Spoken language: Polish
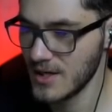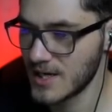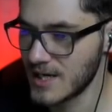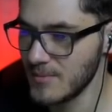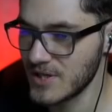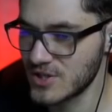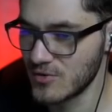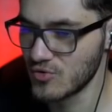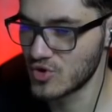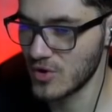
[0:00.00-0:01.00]
Chyba, że
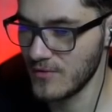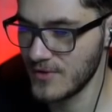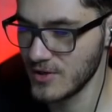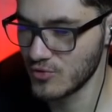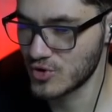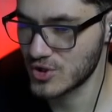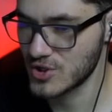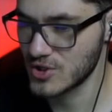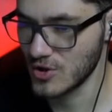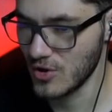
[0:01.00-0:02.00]
różowe już
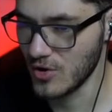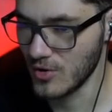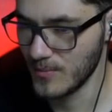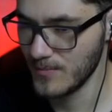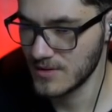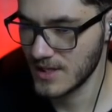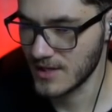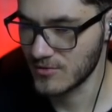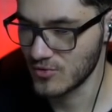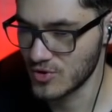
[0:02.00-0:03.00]
są.
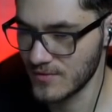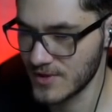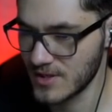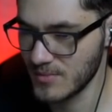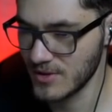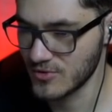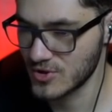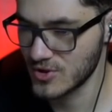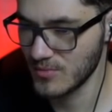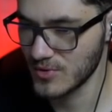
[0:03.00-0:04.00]
Tak, różowe chyba już
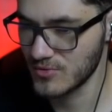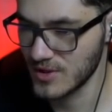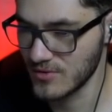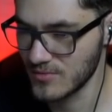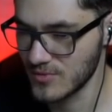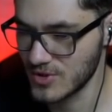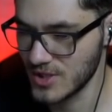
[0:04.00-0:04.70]
są, bo tutaj no, no